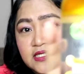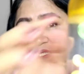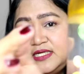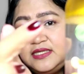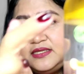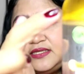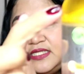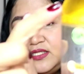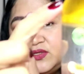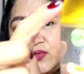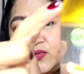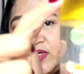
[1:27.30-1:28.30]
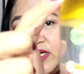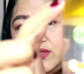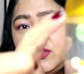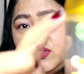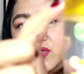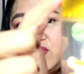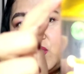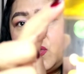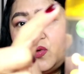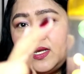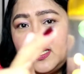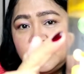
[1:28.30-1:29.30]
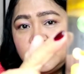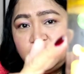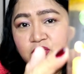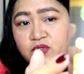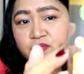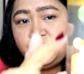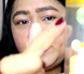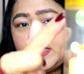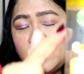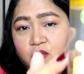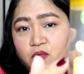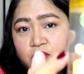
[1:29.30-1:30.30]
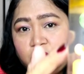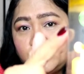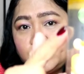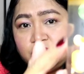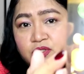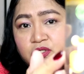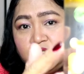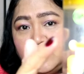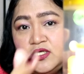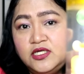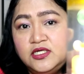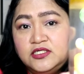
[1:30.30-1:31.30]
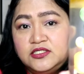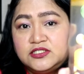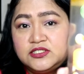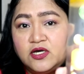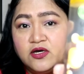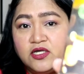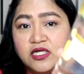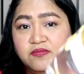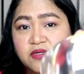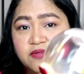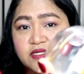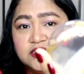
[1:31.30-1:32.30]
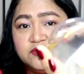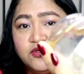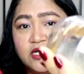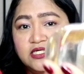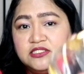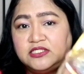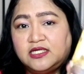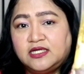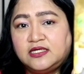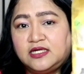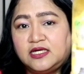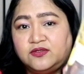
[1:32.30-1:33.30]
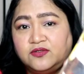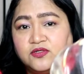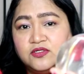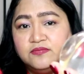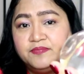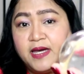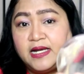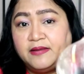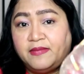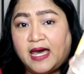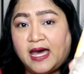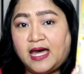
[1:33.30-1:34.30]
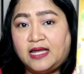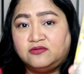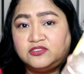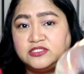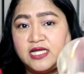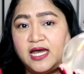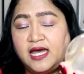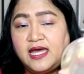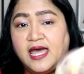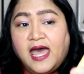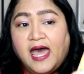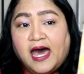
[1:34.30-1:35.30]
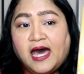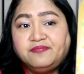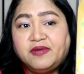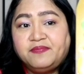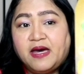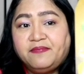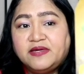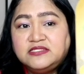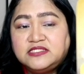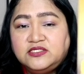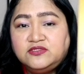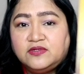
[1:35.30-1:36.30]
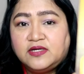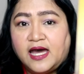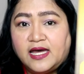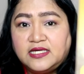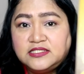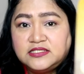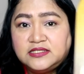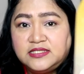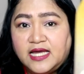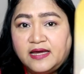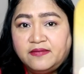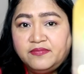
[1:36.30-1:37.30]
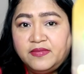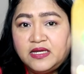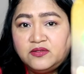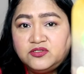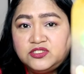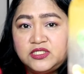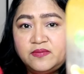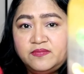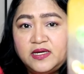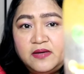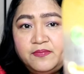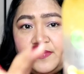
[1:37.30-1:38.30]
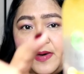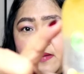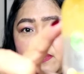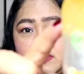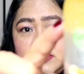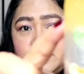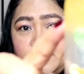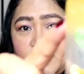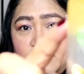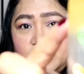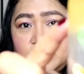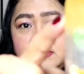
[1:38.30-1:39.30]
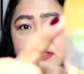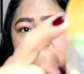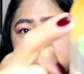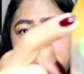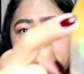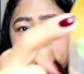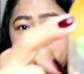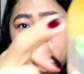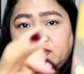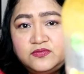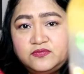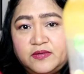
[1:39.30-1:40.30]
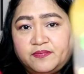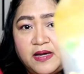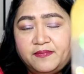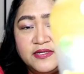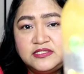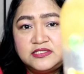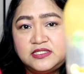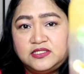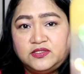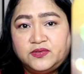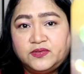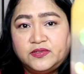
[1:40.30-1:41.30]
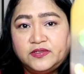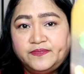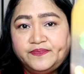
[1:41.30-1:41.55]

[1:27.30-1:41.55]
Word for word: Yan dito. Ito yung oil at ito yung pinaka-water. So, imimix mo lang siya ng ganon para mahalo siya. At mapapansin nyo guys, yan, meron siyang mga bubbles-bubbles dito. Kung mapapansin nyo.